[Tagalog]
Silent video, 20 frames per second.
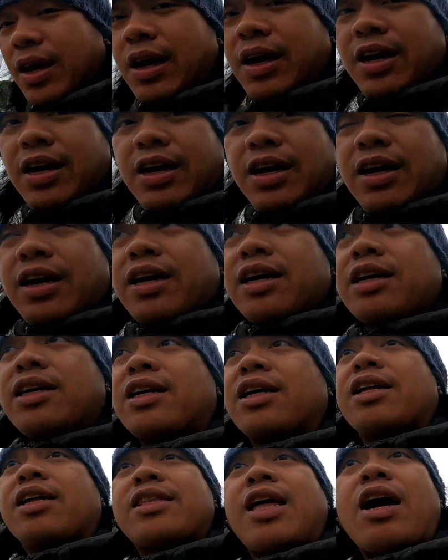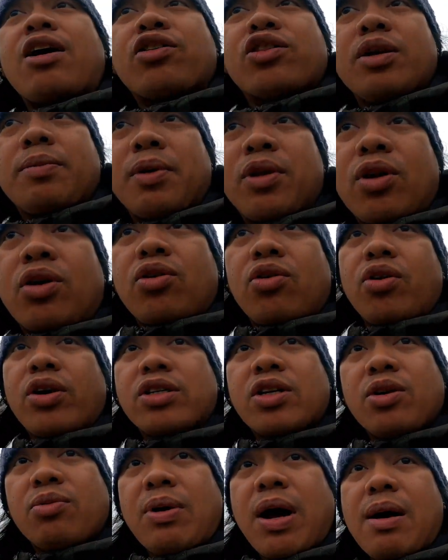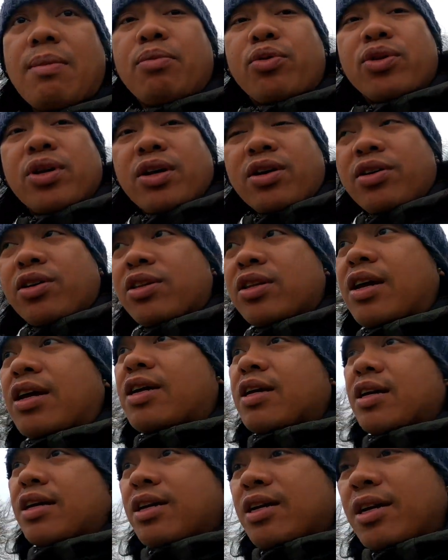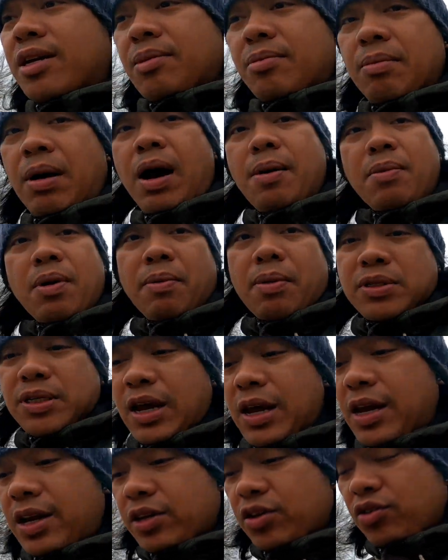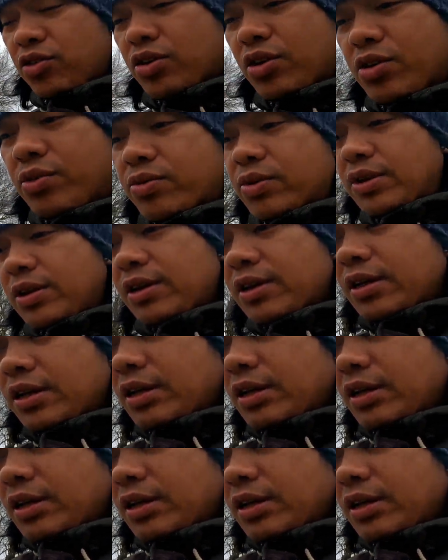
Eh, natatakot naman ako kasi umaambo ng konti. Baka mabasa lang yung drone.